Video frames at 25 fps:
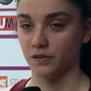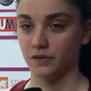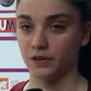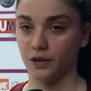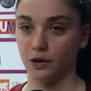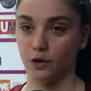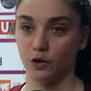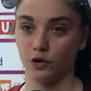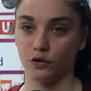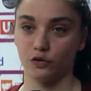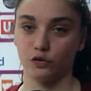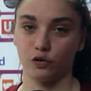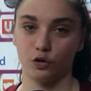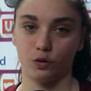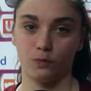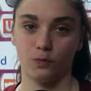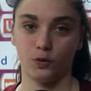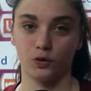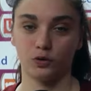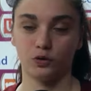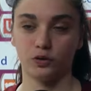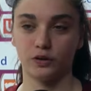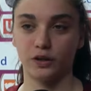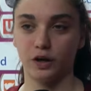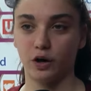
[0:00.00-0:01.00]
Sì, loro sono
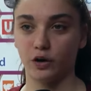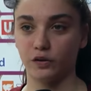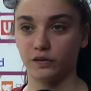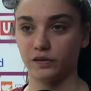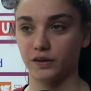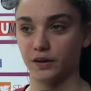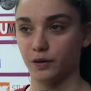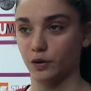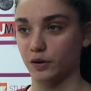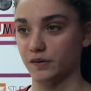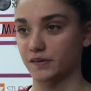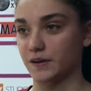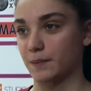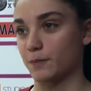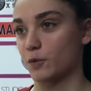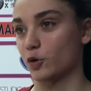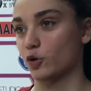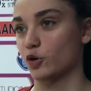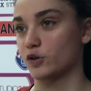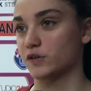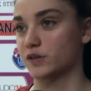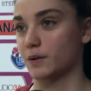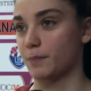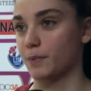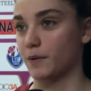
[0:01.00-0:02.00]
molto toste, noi siamo
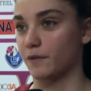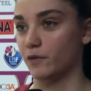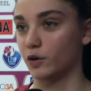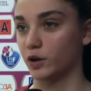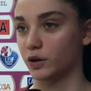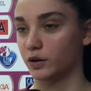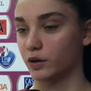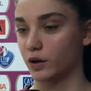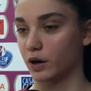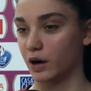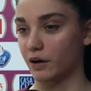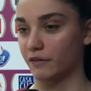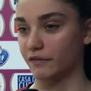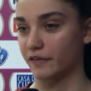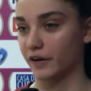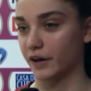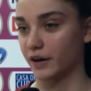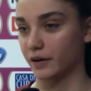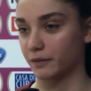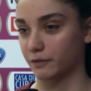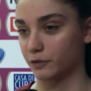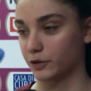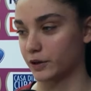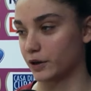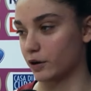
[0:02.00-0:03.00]
consapevoli di non,
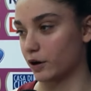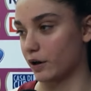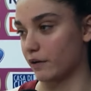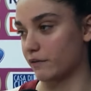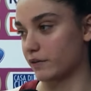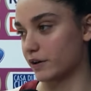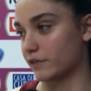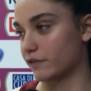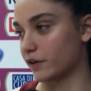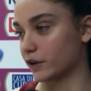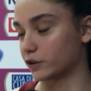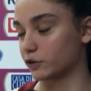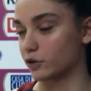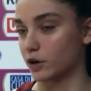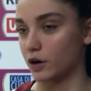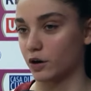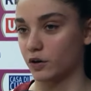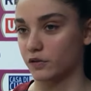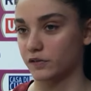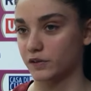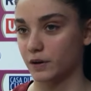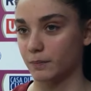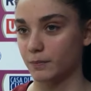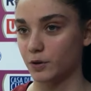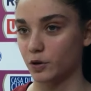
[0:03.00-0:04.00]
aver, di non, aver fatto la
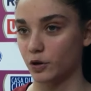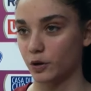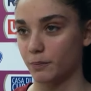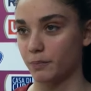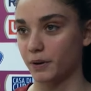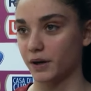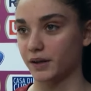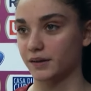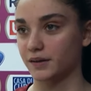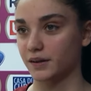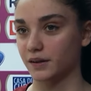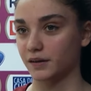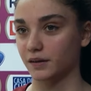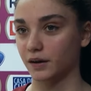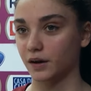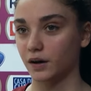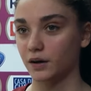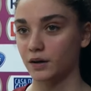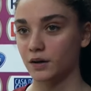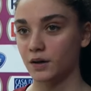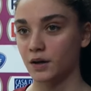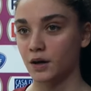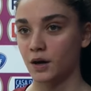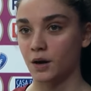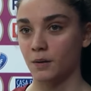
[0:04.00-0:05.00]
nostra miglior
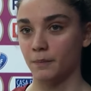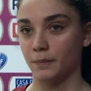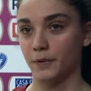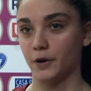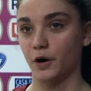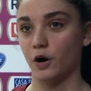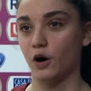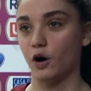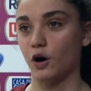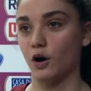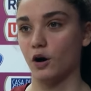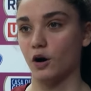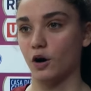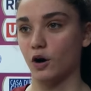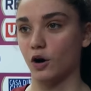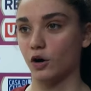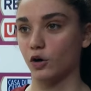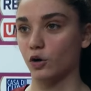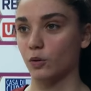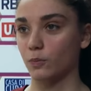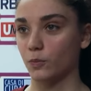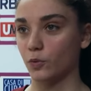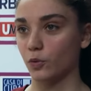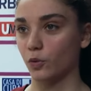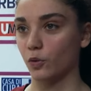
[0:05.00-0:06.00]
partita, però
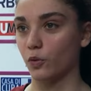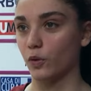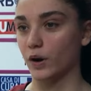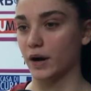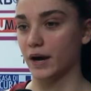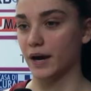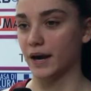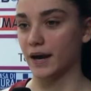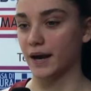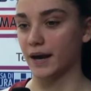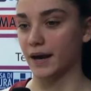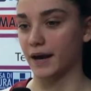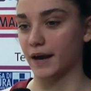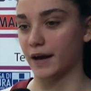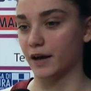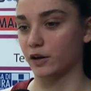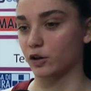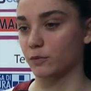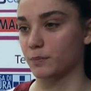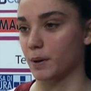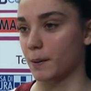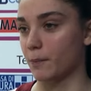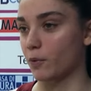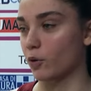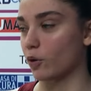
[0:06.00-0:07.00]
comunque
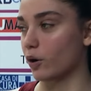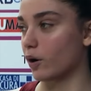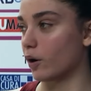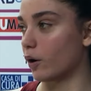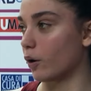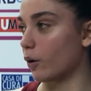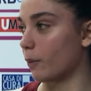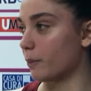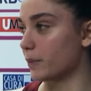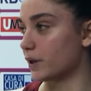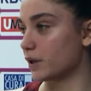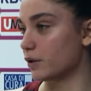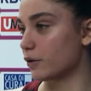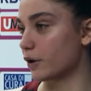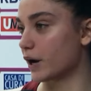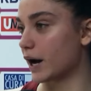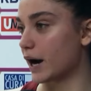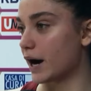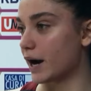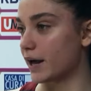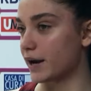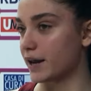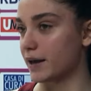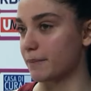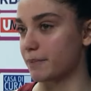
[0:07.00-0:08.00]
dobbiamo
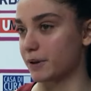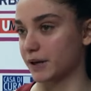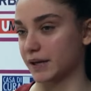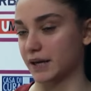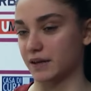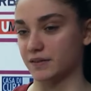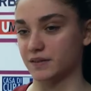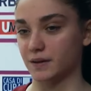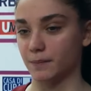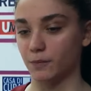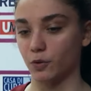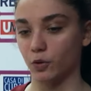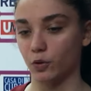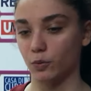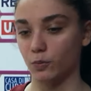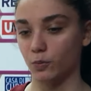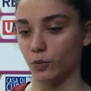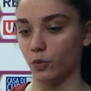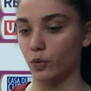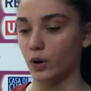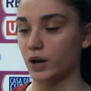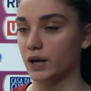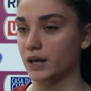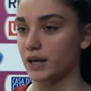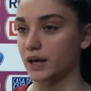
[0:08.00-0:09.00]
migliorare perché siamo
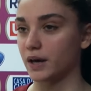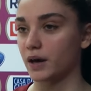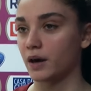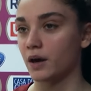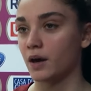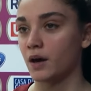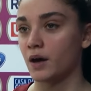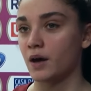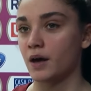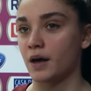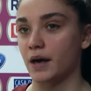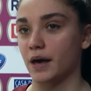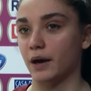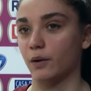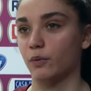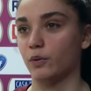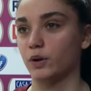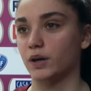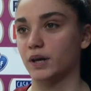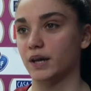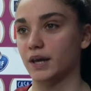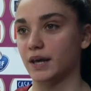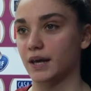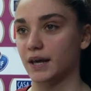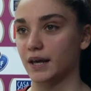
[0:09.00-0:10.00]
comunque lì e
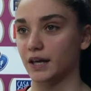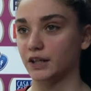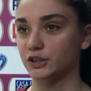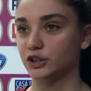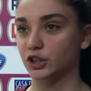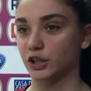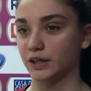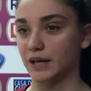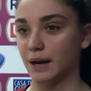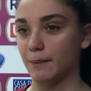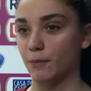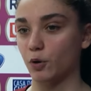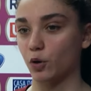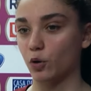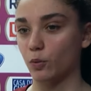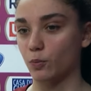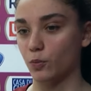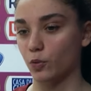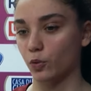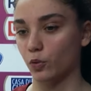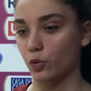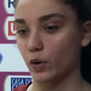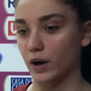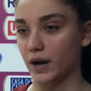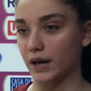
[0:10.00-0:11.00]
quindi cerchiamo
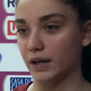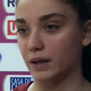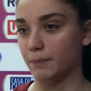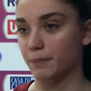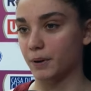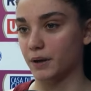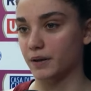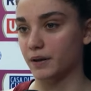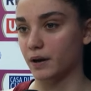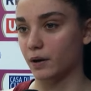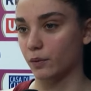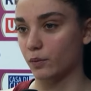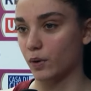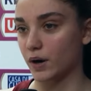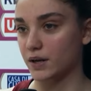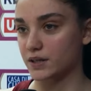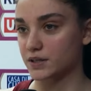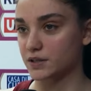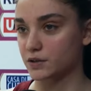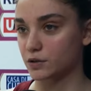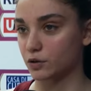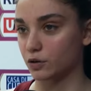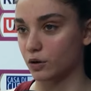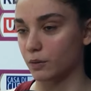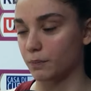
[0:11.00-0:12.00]
comunque di prendere
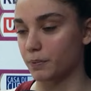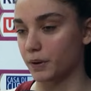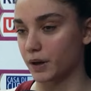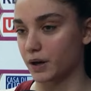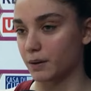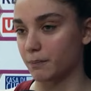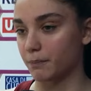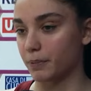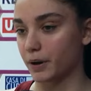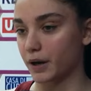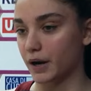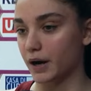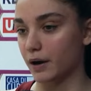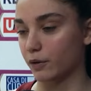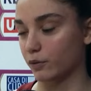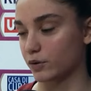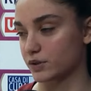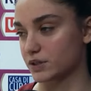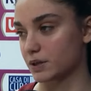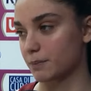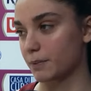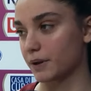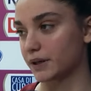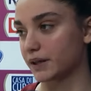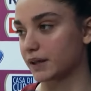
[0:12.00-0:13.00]
questa
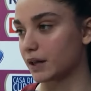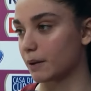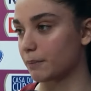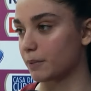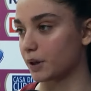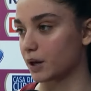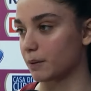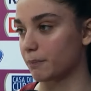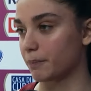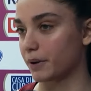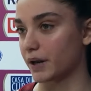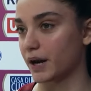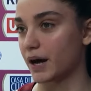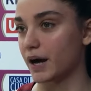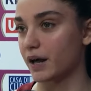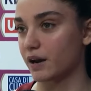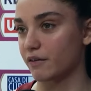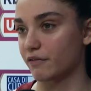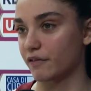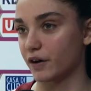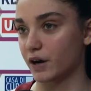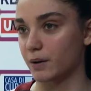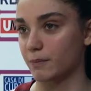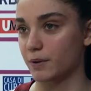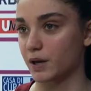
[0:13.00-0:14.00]
partita per imparare
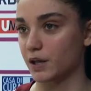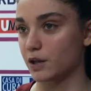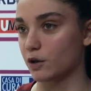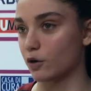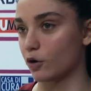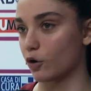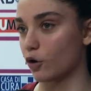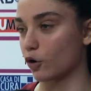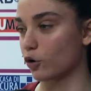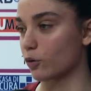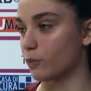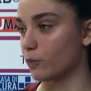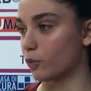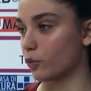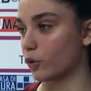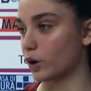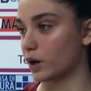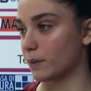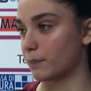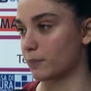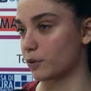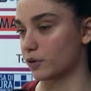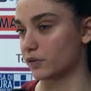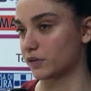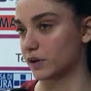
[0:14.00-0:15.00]
e fare meglio comunque
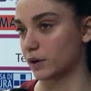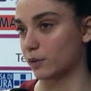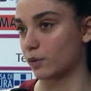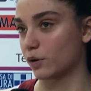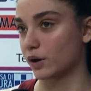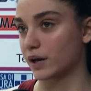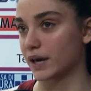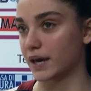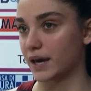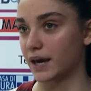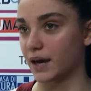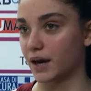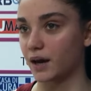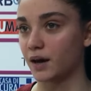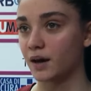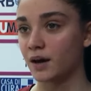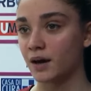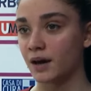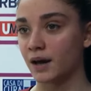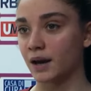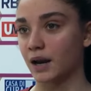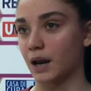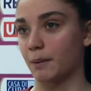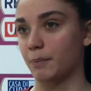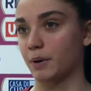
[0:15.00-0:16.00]
nel proseguo che
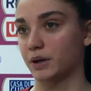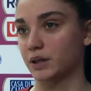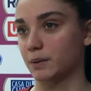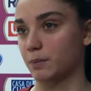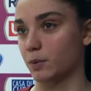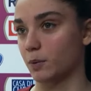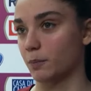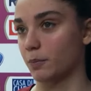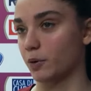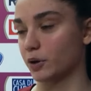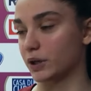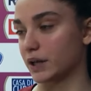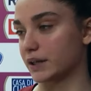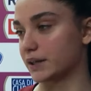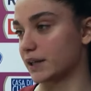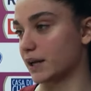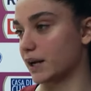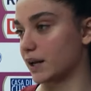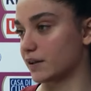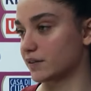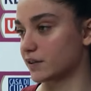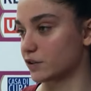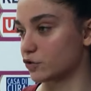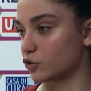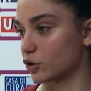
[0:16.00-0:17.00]
la parte più importante
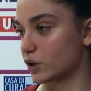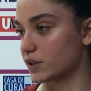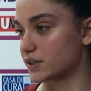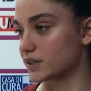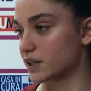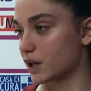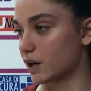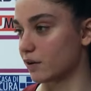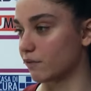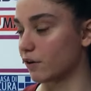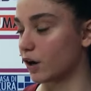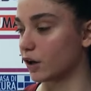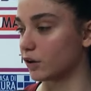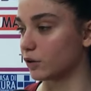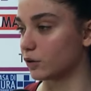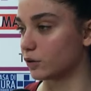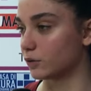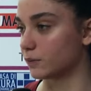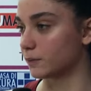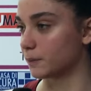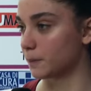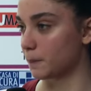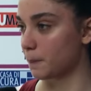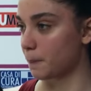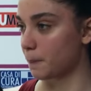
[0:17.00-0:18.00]
della stagione sta arrivando.